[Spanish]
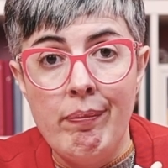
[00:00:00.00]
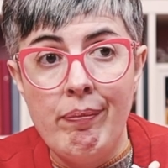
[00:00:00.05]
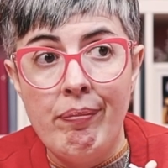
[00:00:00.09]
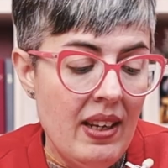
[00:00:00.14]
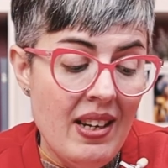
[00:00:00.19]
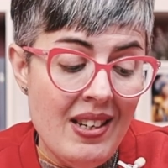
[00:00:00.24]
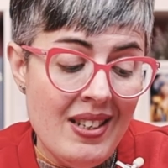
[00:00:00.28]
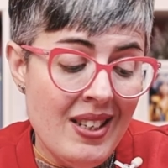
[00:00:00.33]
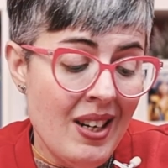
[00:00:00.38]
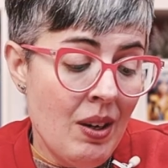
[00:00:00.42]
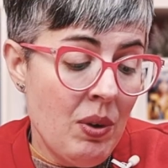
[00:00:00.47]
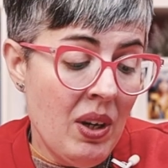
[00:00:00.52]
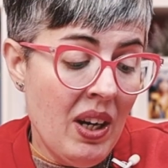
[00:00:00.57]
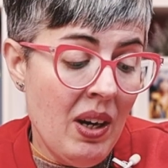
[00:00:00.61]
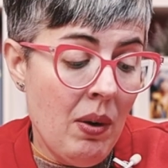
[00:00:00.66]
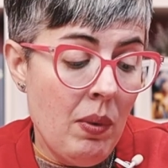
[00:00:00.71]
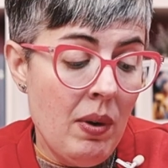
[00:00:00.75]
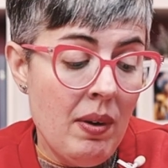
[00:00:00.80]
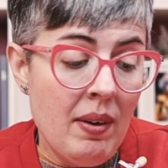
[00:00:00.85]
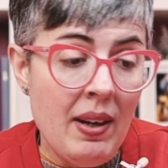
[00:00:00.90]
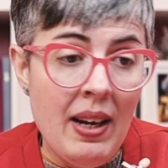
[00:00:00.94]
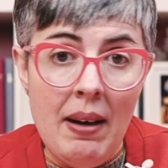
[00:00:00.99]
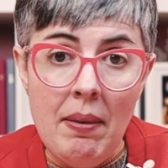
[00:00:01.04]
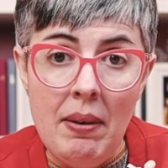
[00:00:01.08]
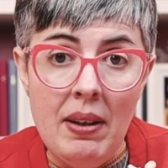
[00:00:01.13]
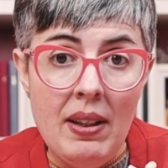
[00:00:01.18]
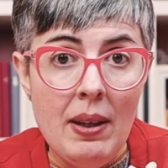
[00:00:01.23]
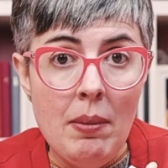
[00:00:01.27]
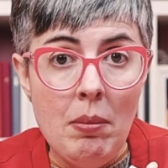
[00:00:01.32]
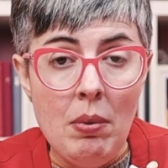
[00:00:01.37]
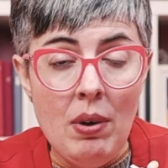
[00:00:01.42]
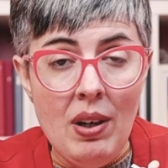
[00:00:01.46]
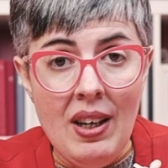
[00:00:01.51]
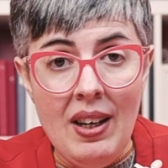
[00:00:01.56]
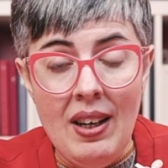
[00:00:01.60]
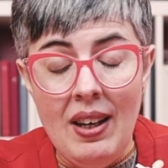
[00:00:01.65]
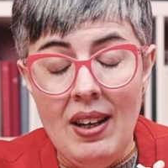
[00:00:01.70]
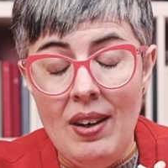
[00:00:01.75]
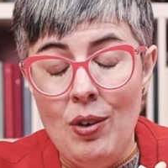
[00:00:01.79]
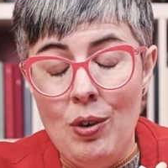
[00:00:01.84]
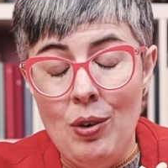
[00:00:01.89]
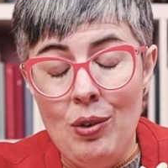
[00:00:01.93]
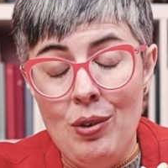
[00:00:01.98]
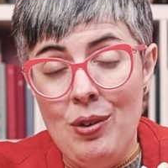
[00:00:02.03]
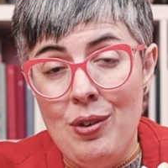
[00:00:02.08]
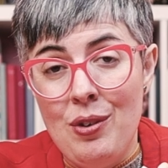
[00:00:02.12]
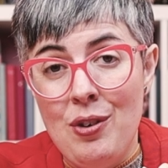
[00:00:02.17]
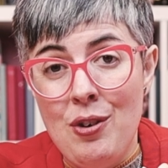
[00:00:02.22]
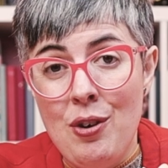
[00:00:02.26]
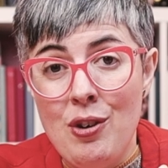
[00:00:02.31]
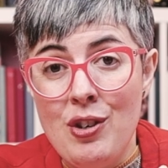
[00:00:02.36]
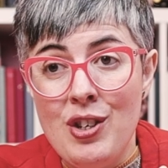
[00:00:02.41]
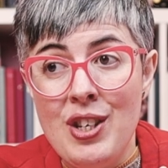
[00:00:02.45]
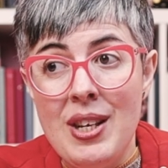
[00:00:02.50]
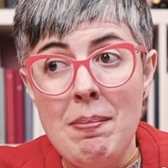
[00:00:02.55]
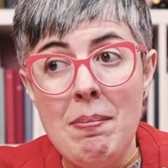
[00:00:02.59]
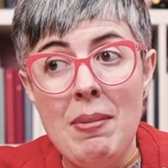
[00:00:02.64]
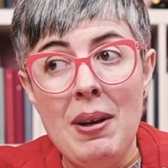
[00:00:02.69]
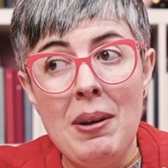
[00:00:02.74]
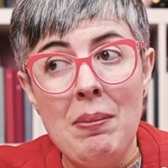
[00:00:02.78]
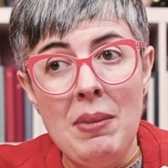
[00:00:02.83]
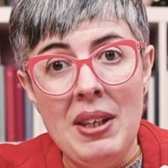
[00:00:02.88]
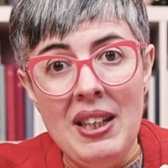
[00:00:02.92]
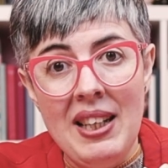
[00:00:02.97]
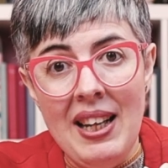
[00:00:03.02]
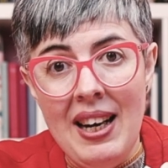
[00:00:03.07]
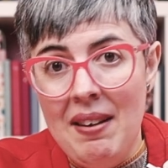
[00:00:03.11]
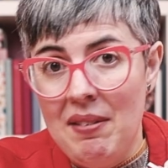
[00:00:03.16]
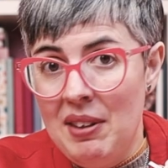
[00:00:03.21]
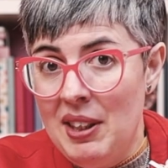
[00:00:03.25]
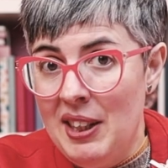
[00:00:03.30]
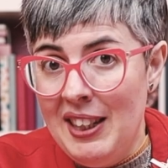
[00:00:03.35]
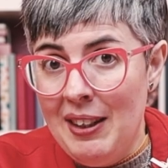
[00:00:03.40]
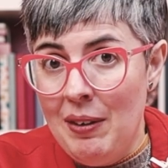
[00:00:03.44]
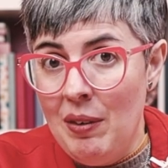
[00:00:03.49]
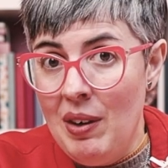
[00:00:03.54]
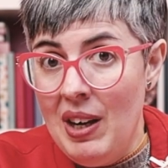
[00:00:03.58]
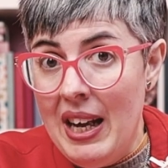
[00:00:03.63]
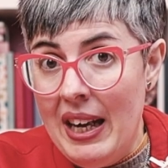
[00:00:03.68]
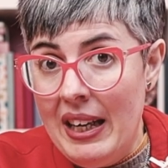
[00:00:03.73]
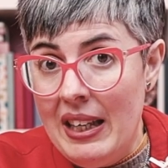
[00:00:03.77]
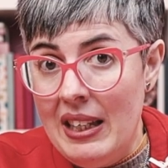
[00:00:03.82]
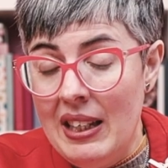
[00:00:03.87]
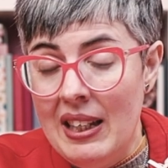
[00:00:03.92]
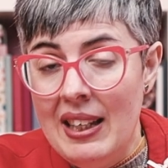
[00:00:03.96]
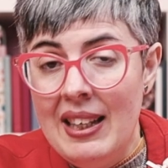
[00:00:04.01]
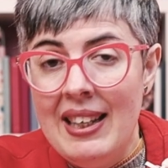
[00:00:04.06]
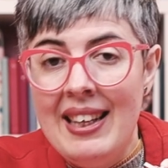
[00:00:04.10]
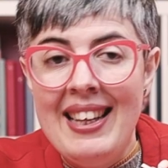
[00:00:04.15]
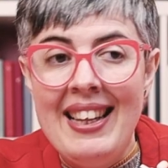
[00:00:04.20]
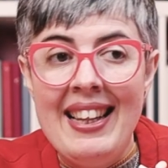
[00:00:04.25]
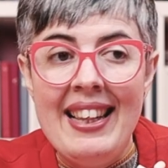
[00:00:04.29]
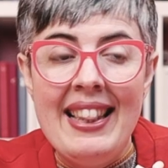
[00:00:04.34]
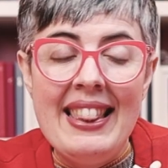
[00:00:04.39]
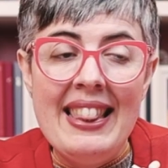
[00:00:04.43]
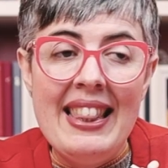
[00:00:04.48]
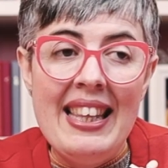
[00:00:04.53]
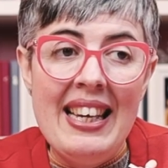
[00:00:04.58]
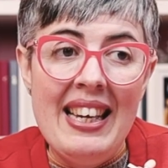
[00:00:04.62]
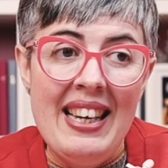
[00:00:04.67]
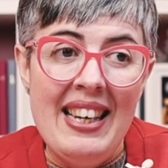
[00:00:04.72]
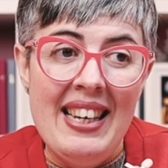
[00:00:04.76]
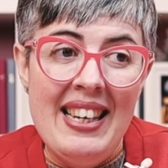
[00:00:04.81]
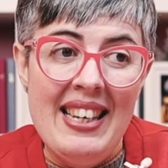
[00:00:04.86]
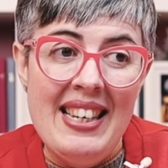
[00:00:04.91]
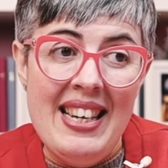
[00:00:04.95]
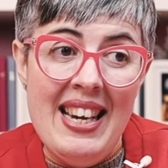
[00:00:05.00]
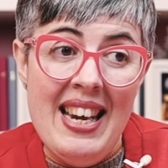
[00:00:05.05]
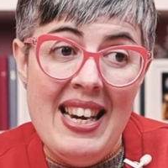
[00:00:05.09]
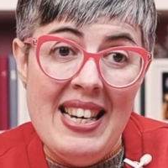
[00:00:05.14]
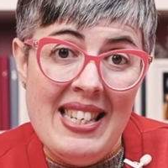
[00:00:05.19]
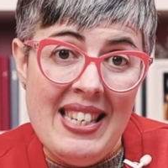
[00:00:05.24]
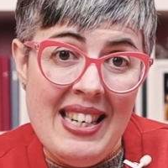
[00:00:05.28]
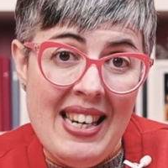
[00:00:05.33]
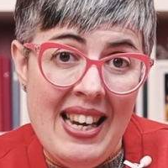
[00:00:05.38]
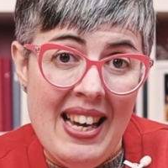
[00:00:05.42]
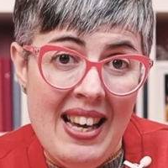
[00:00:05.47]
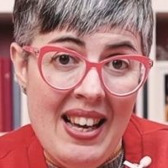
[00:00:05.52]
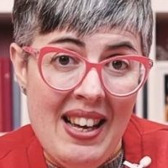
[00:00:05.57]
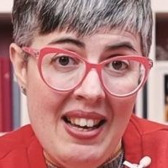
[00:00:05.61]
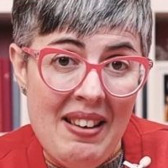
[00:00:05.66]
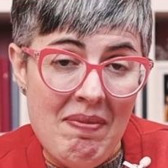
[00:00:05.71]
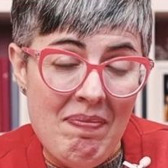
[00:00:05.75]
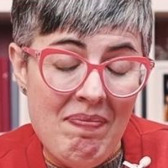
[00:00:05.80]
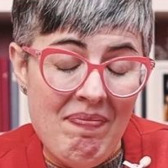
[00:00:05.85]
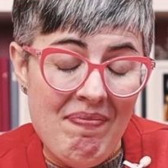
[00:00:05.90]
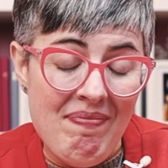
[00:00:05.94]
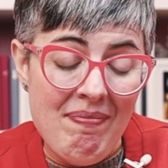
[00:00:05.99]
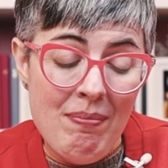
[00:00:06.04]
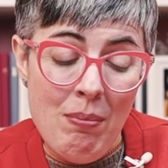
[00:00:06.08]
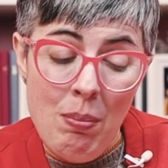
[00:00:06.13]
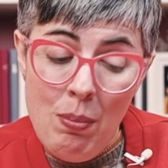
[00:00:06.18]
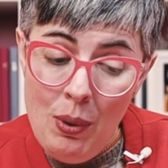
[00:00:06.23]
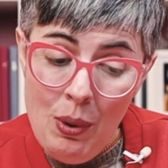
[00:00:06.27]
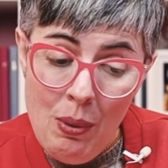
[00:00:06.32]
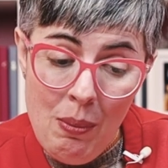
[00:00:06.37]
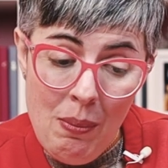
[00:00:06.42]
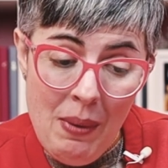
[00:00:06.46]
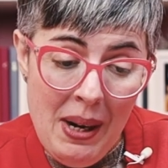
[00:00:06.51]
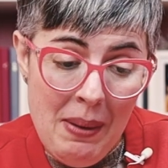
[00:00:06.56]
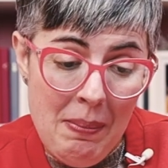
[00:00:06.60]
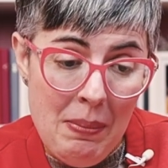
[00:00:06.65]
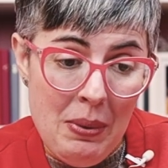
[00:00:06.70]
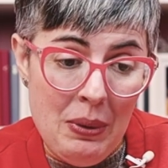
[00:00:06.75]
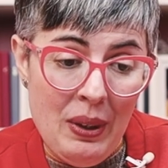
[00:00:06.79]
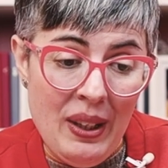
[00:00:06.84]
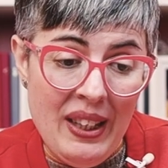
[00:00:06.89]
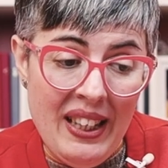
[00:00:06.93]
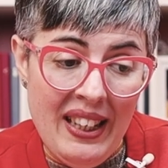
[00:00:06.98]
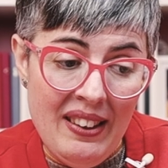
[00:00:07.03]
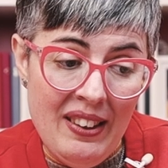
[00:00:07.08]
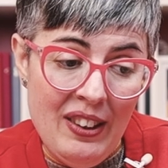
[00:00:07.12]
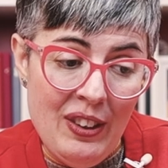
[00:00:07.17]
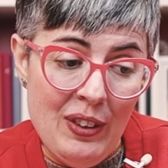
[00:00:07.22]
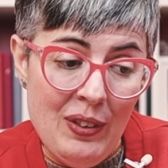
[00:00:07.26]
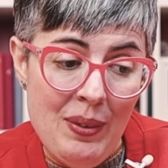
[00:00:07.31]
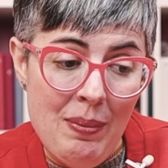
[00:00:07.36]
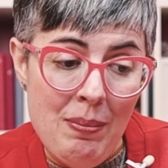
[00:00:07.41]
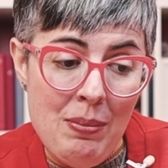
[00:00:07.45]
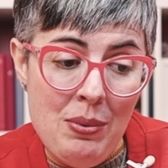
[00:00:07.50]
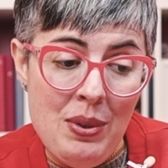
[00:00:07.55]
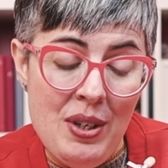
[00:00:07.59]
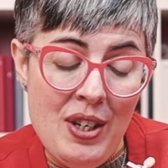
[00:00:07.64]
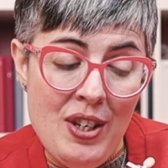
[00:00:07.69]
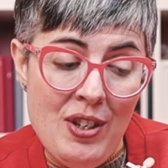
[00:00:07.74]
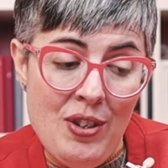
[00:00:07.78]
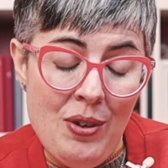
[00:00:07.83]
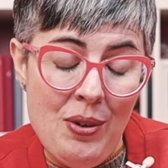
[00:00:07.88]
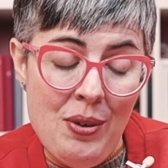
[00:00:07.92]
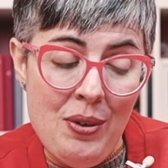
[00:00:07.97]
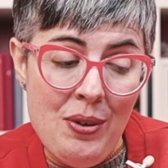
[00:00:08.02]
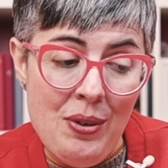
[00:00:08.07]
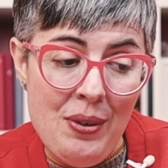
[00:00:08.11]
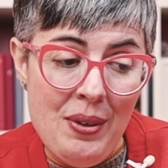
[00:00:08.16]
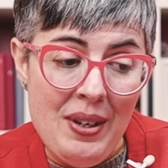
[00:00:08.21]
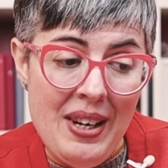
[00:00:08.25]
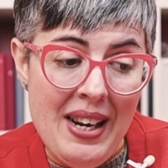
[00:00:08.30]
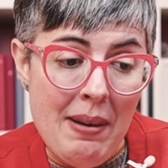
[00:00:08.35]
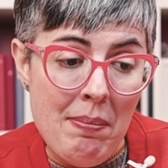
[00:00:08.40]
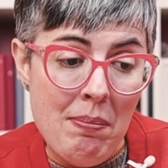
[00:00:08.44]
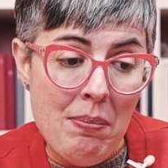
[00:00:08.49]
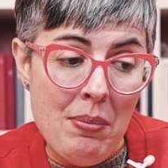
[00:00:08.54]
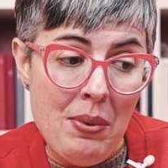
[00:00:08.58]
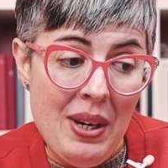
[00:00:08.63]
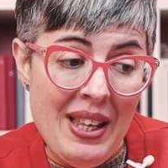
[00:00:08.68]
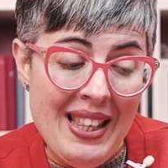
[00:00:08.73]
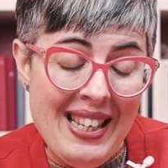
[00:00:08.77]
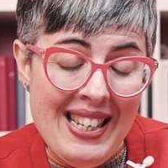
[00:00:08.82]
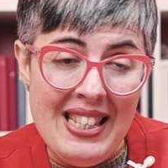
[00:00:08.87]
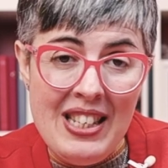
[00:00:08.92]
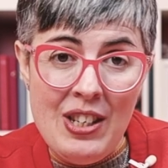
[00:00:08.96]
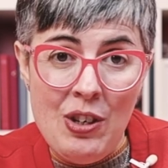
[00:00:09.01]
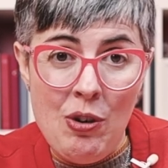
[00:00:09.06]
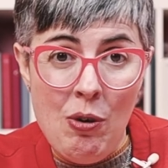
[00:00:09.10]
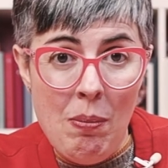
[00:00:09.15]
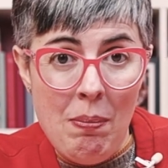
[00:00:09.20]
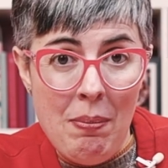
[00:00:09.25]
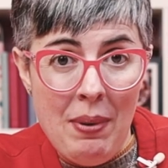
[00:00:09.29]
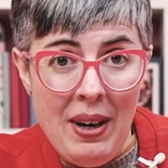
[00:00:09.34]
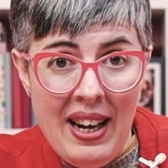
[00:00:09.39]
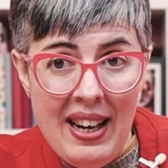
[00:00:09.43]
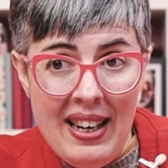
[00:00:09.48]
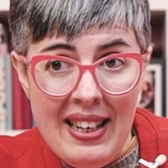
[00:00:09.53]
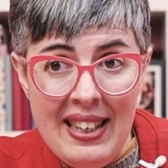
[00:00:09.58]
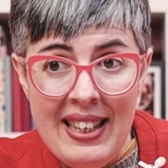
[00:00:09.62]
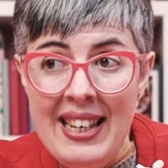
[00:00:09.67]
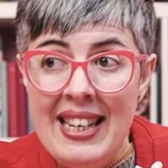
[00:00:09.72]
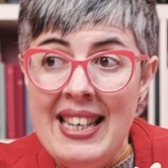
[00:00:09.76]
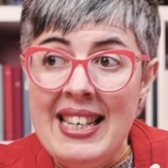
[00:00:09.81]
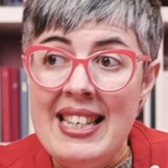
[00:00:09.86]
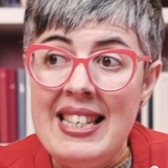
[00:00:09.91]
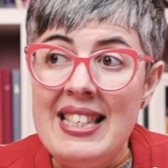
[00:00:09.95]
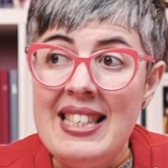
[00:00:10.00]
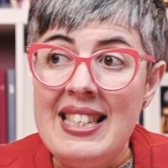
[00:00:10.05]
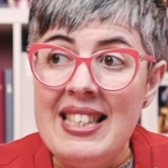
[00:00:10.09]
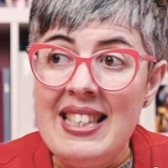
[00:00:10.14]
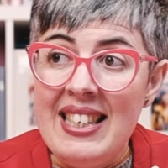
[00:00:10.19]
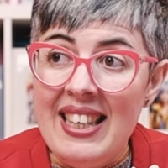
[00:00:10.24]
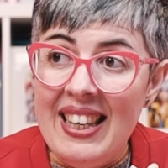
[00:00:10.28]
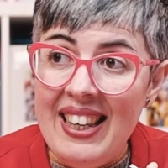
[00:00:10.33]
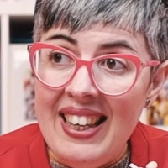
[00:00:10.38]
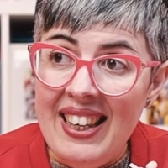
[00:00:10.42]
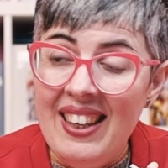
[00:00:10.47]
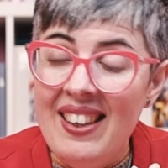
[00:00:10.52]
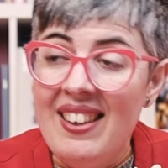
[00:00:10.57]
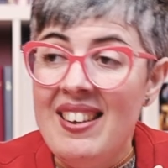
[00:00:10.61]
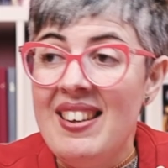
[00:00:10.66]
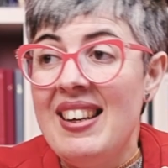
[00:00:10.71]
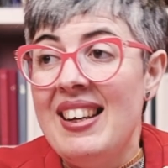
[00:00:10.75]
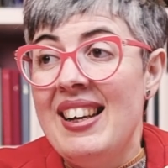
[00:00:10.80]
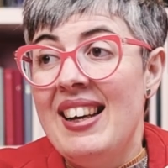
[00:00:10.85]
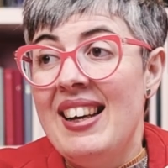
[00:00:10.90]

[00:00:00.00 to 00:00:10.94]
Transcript: Y es la única web que la vende porque no, no se permite la venta online de esa pluma, por tanto, pues solo la puedes comprar si